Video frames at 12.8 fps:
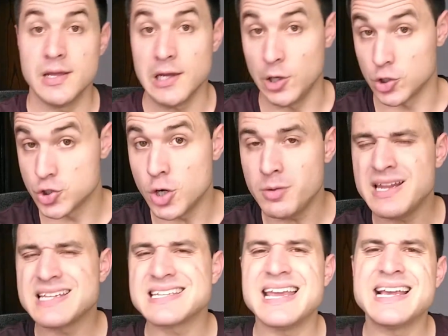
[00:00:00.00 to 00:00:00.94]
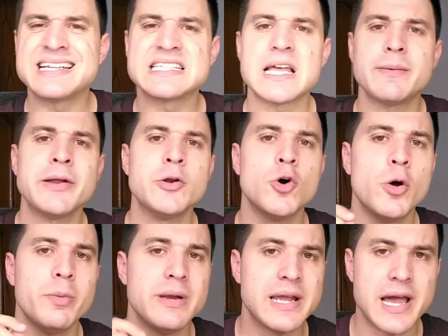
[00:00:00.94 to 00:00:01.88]
Y los nobles estaban
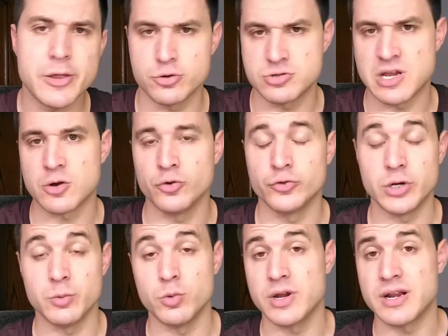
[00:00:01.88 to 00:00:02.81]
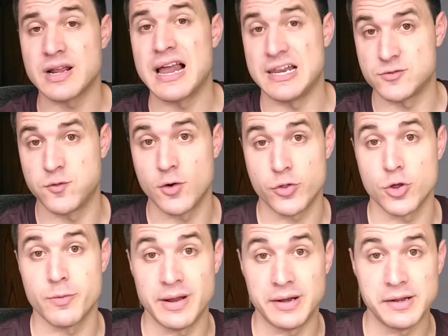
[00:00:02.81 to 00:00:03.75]
obligados a contribuir al
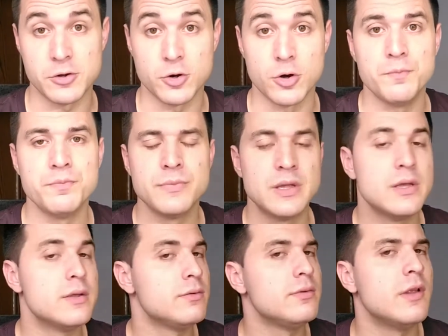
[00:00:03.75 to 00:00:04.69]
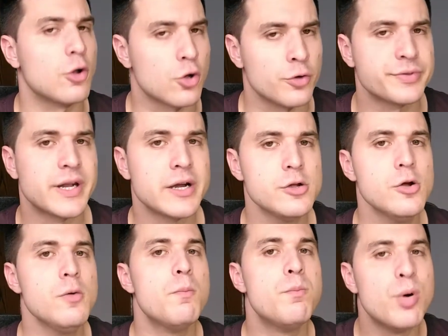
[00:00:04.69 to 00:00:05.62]
esfuerzo bélico. De lo
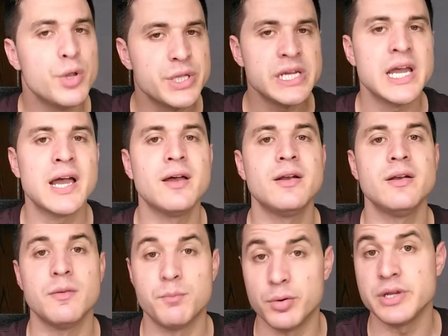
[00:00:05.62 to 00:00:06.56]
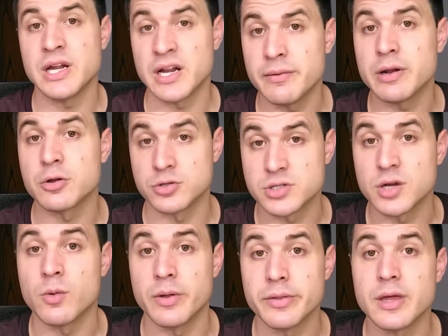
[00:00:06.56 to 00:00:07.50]
contrario, podrían, haber
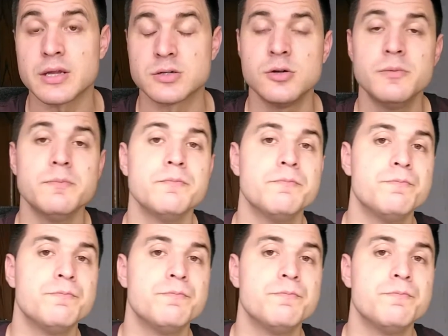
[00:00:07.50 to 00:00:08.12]
consecuencias, ¿no?